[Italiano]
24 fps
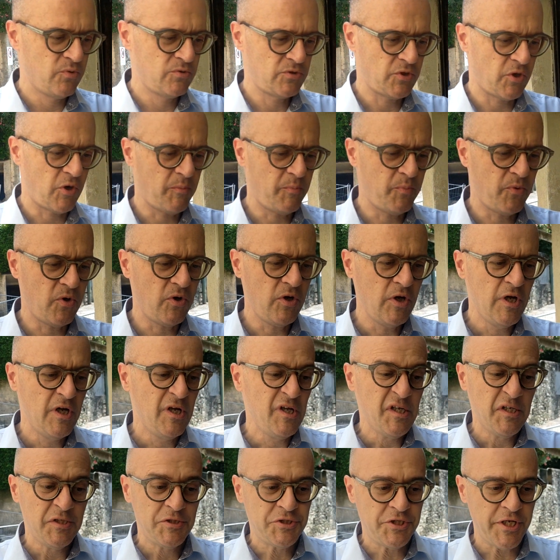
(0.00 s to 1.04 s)
purtroppo
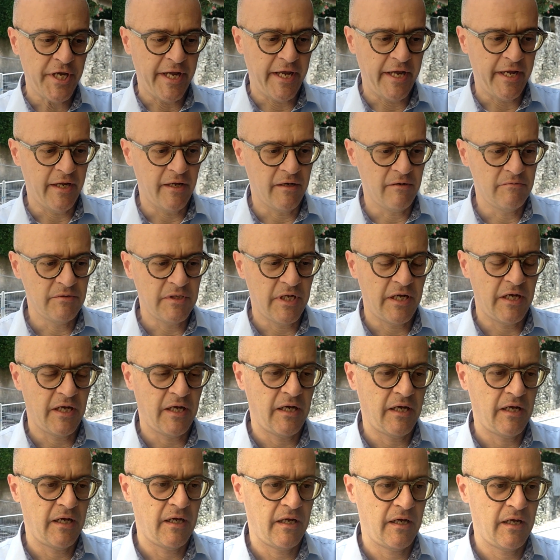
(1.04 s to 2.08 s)
c'è
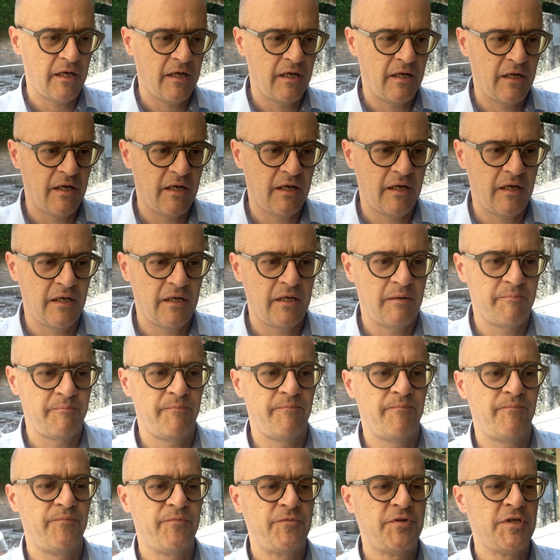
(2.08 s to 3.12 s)
una...
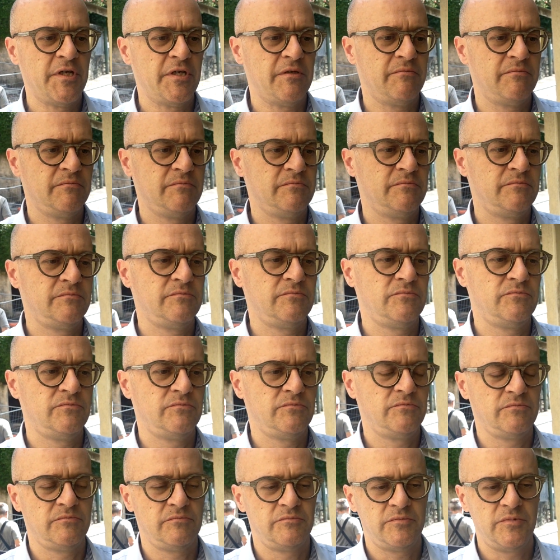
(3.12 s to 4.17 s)
Mm,
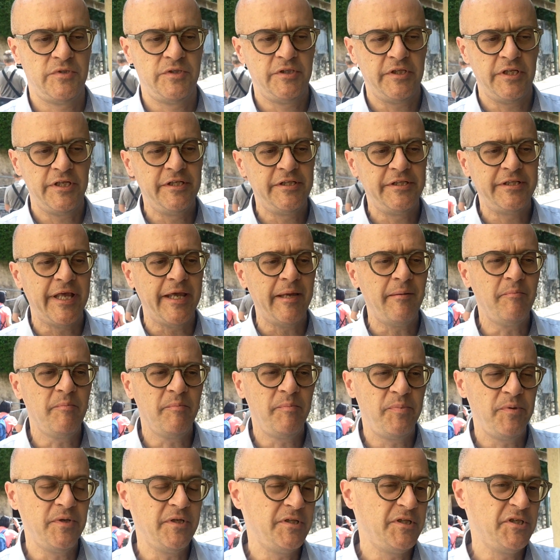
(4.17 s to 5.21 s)
mm, I, i
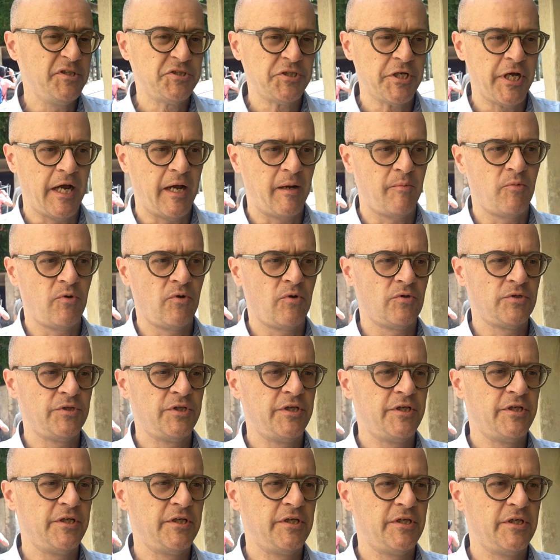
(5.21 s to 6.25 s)
tempi, diciamo,
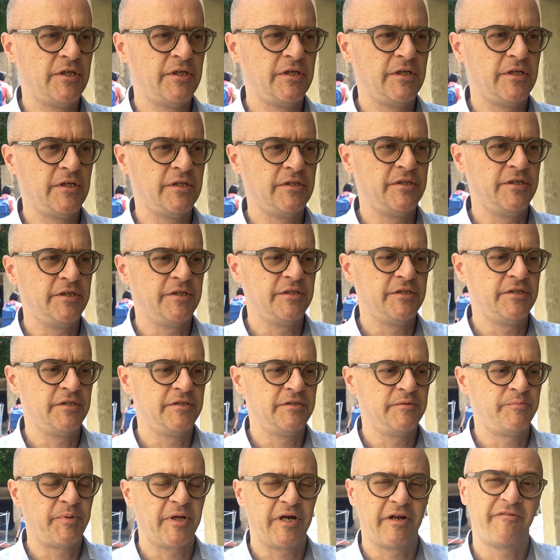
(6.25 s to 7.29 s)
di, di,
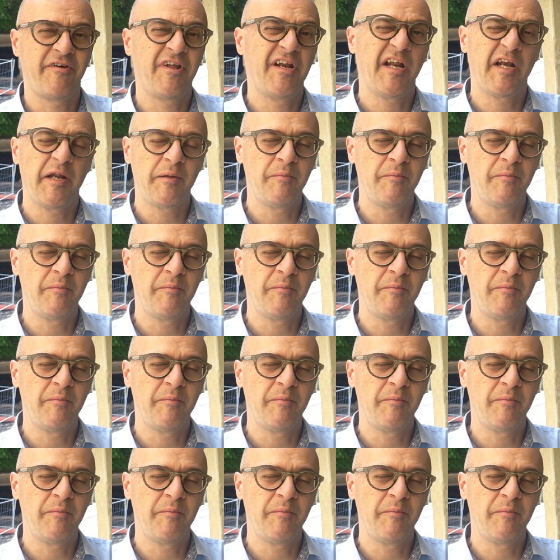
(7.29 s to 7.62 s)
di, per avere